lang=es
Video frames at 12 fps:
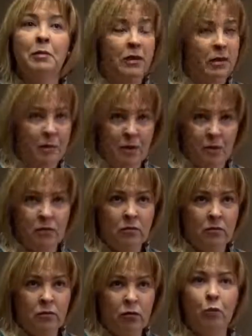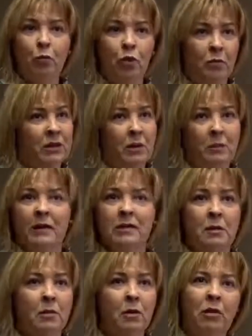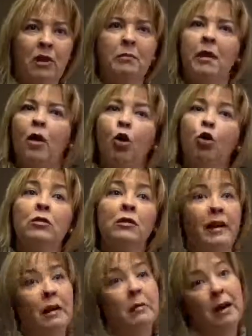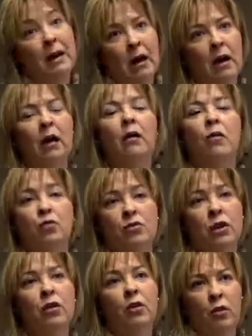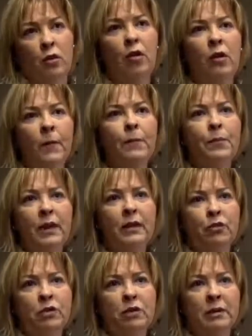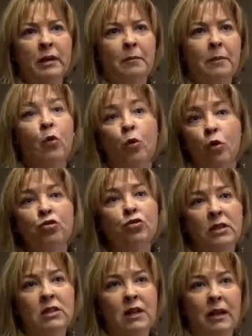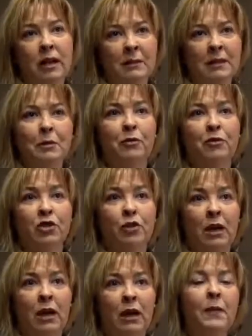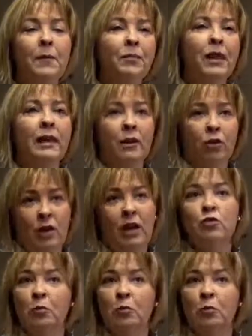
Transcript: el principio. No puedo meterme en este problema o derivan a un psicólogo. Eso sí es verdad, pero un coach que sea realmente profesional y que no quiera